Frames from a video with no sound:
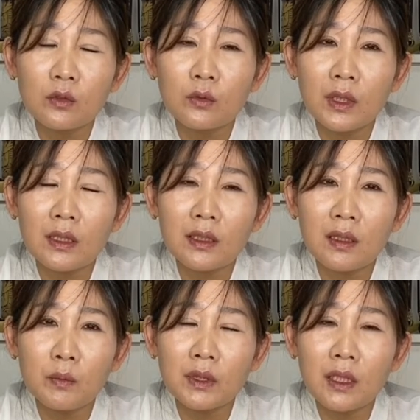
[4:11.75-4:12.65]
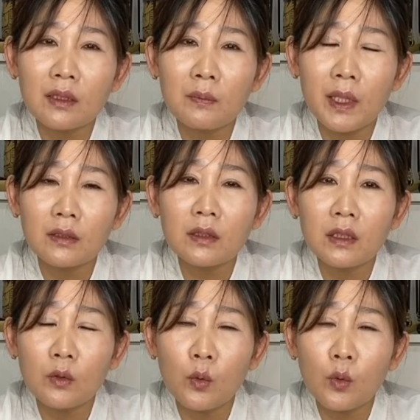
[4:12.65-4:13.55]
좀 다시 한번 상담
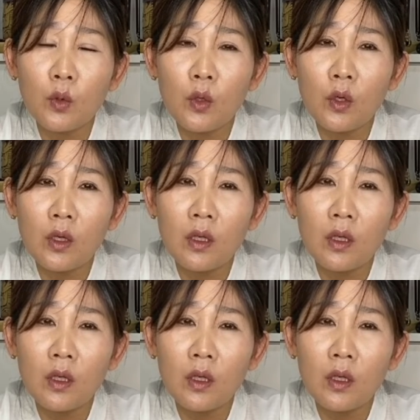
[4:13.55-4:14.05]
받으시고